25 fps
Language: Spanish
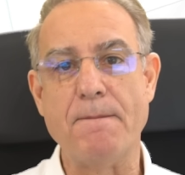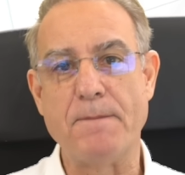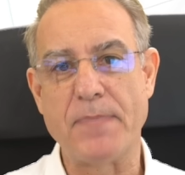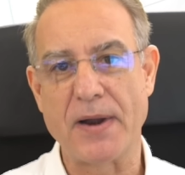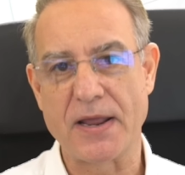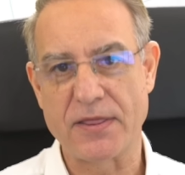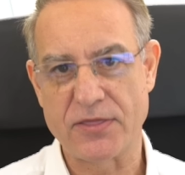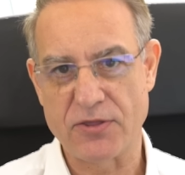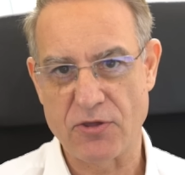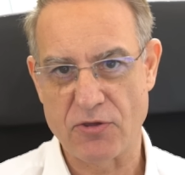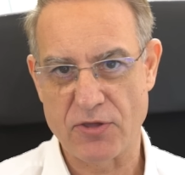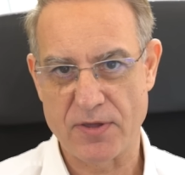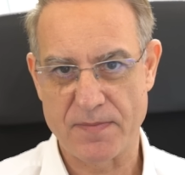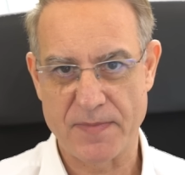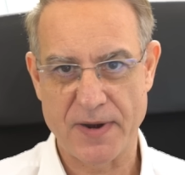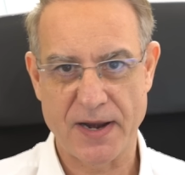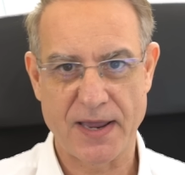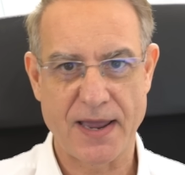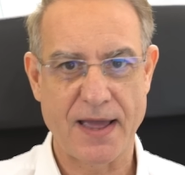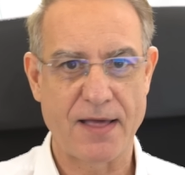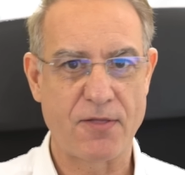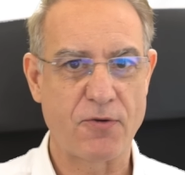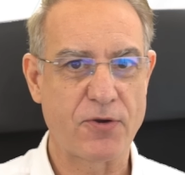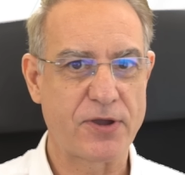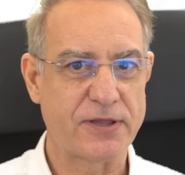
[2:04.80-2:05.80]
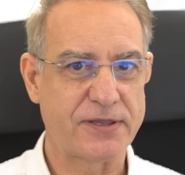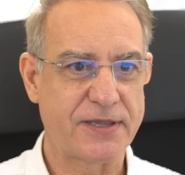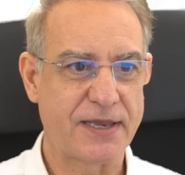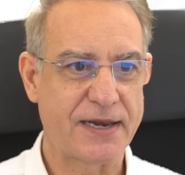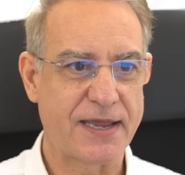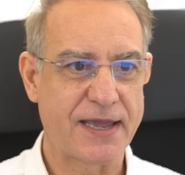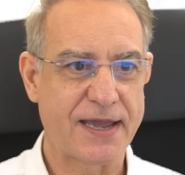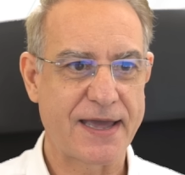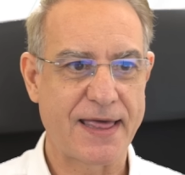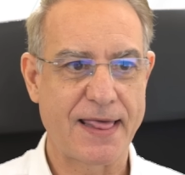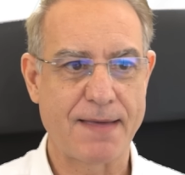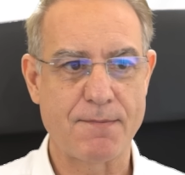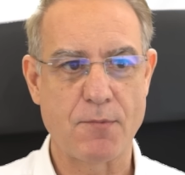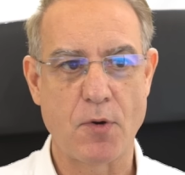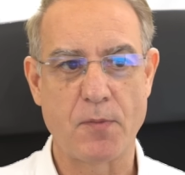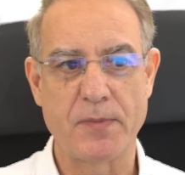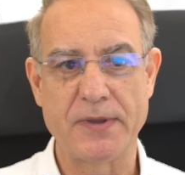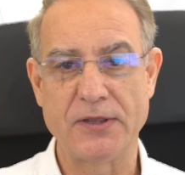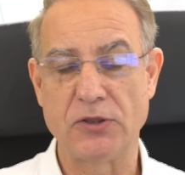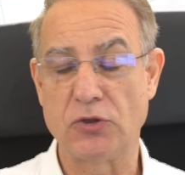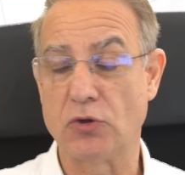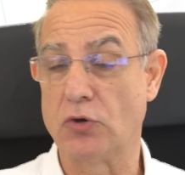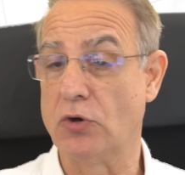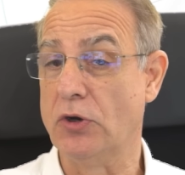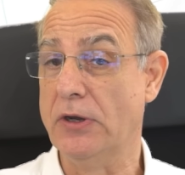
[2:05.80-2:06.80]
precio de mercado que tiene en cada
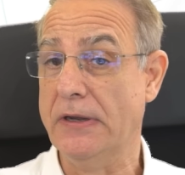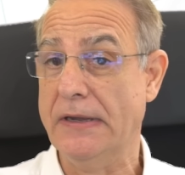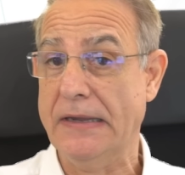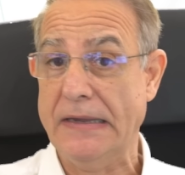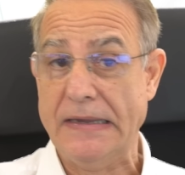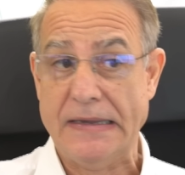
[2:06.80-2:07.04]
momento.